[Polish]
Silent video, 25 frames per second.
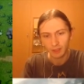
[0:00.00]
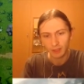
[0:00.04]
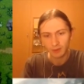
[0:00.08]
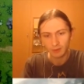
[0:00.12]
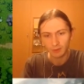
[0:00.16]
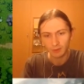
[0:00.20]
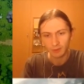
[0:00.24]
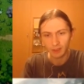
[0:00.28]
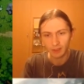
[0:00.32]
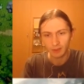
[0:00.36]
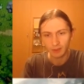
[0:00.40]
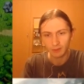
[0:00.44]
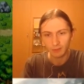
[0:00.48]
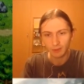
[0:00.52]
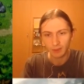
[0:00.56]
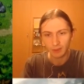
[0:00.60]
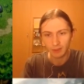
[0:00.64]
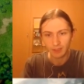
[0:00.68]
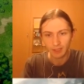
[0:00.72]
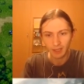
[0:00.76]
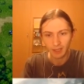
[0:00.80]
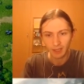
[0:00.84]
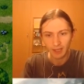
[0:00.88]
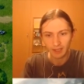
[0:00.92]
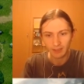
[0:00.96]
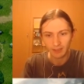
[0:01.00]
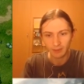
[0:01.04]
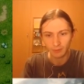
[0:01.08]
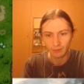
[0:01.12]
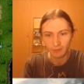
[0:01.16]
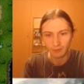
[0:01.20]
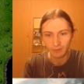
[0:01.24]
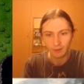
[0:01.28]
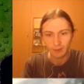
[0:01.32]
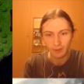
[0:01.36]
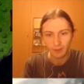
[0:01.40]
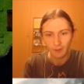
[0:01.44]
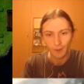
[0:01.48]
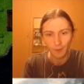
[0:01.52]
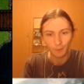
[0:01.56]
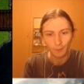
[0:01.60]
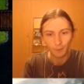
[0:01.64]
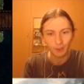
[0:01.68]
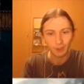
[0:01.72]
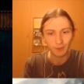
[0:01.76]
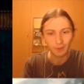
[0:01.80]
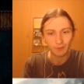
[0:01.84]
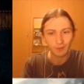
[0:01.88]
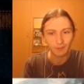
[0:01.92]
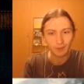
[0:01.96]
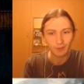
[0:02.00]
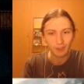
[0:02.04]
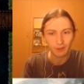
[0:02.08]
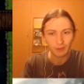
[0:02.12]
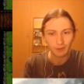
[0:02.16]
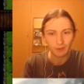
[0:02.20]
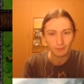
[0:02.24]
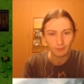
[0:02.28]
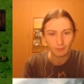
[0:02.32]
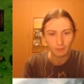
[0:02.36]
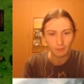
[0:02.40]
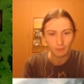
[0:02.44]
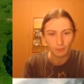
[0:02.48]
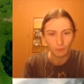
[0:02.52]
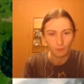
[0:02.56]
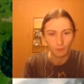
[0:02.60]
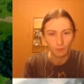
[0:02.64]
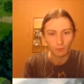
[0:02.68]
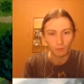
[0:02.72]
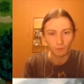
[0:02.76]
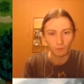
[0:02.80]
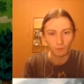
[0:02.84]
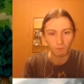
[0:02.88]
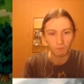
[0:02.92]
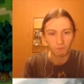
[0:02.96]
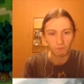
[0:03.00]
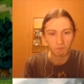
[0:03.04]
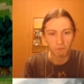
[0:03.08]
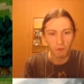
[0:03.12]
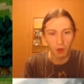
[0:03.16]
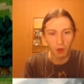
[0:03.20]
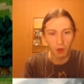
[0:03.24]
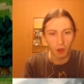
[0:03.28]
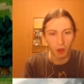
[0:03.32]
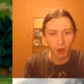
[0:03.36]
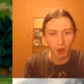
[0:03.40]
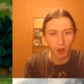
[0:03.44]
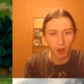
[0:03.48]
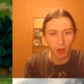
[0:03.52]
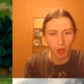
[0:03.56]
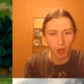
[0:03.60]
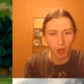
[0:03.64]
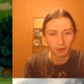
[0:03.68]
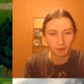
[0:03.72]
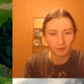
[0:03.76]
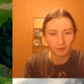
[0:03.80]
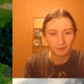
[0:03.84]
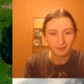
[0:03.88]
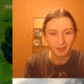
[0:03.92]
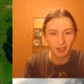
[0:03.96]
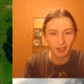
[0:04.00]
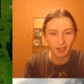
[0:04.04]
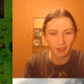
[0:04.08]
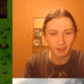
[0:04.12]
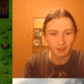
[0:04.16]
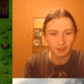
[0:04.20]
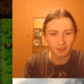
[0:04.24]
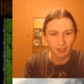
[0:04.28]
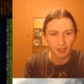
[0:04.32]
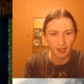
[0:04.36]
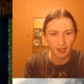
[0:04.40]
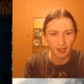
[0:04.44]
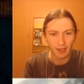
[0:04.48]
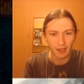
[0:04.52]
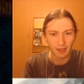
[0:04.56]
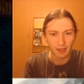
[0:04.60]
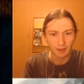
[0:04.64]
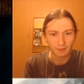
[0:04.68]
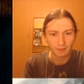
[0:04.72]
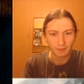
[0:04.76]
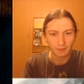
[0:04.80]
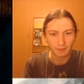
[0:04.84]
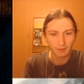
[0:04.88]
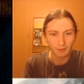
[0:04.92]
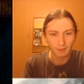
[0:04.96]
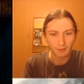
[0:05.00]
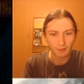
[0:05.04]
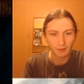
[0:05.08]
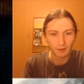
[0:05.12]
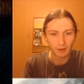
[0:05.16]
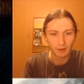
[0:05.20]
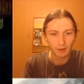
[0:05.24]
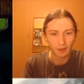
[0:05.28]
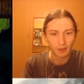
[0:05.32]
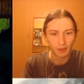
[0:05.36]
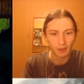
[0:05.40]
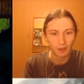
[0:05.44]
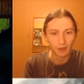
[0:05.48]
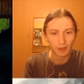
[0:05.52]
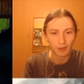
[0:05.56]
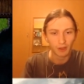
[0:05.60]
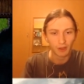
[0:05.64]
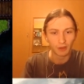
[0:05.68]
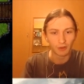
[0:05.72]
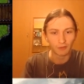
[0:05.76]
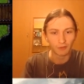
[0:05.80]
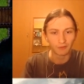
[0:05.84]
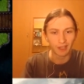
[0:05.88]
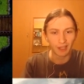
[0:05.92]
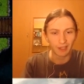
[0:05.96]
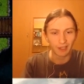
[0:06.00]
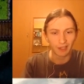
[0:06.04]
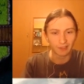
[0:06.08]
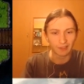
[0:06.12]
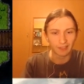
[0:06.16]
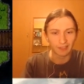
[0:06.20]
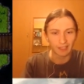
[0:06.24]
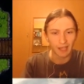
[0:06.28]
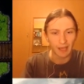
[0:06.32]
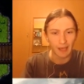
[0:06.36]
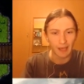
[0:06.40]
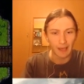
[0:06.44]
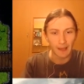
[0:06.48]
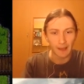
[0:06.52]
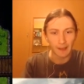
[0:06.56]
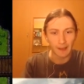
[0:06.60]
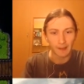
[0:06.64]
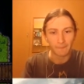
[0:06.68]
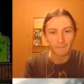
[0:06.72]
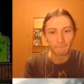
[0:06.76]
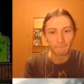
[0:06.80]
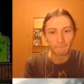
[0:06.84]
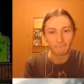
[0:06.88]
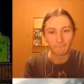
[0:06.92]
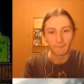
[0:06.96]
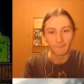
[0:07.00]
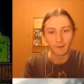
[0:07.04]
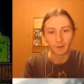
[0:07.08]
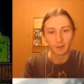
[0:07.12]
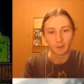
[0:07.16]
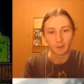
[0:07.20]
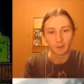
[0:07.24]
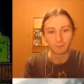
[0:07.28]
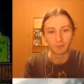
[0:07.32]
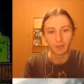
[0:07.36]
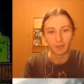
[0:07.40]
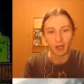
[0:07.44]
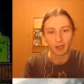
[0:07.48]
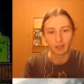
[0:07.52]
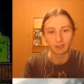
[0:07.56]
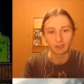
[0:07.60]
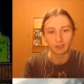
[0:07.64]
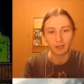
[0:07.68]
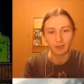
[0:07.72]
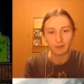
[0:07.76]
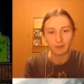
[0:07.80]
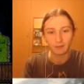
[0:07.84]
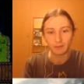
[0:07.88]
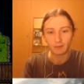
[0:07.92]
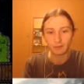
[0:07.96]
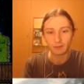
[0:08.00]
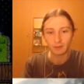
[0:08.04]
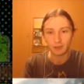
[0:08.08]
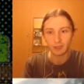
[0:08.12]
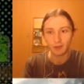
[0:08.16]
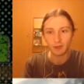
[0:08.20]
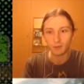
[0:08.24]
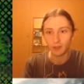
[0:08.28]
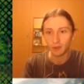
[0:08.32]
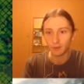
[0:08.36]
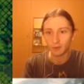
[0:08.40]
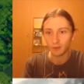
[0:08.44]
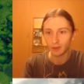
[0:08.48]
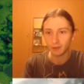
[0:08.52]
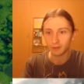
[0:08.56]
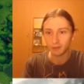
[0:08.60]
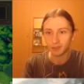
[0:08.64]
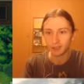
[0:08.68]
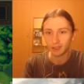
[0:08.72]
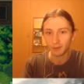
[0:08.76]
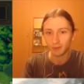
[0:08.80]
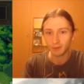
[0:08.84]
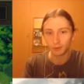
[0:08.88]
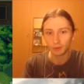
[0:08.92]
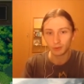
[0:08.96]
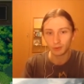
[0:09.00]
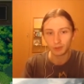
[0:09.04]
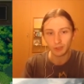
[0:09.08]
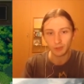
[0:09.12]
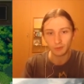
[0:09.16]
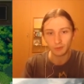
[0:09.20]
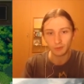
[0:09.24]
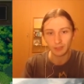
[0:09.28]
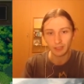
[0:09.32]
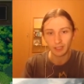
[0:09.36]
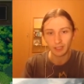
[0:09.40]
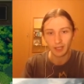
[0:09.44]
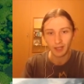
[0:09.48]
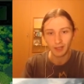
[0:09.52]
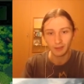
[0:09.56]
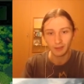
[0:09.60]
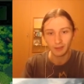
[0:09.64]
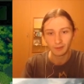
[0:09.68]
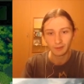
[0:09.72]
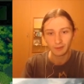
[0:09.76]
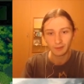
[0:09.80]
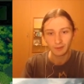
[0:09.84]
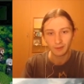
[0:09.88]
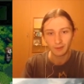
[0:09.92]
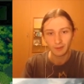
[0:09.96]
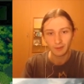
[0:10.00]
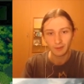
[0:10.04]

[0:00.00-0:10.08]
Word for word: Jezu, ile tu jest lasu. Podoba mi się... A, wilcy! Wilcy! Spierdzie... Czemu nie mogłem się tam ruszyć? What the hell?